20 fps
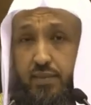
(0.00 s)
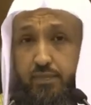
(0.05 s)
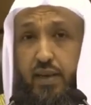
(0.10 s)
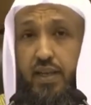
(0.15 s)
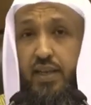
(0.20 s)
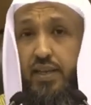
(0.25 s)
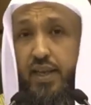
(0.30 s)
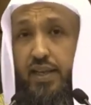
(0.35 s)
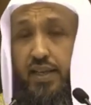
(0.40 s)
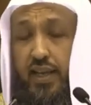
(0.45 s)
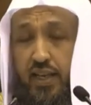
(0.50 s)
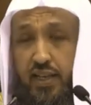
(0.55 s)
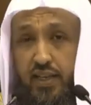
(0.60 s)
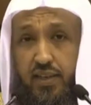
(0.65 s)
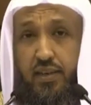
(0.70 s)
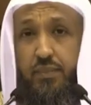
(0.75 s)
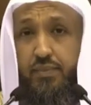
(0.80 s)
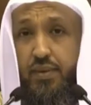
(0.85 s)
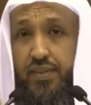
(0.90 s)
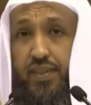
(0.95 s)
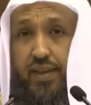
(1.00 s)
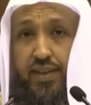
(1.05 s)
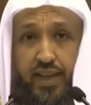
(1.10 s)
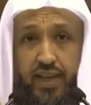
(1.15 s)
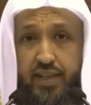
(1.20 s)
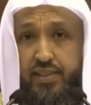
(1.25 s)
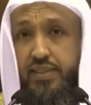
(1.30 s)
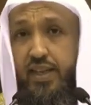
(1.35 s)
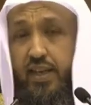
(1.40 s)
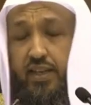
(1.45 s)
من ليالي رمضان
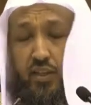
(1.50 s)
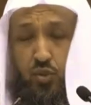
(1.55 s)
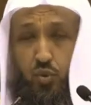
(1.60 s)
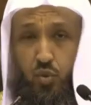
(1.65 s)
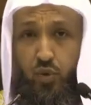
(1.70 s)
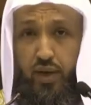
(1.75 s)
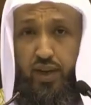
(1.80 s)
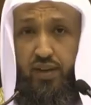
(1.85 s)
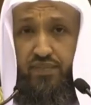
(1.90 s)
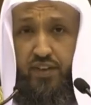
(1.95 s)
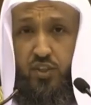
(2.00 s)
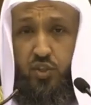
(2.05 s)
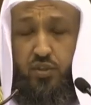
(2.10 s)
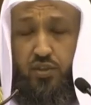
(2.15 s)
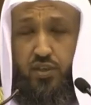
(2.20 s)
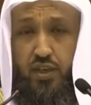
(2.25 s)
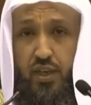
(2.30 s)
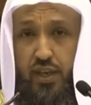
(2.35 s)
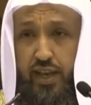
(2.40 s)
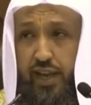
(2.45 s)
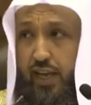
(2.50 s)
حتى يطلع الفجر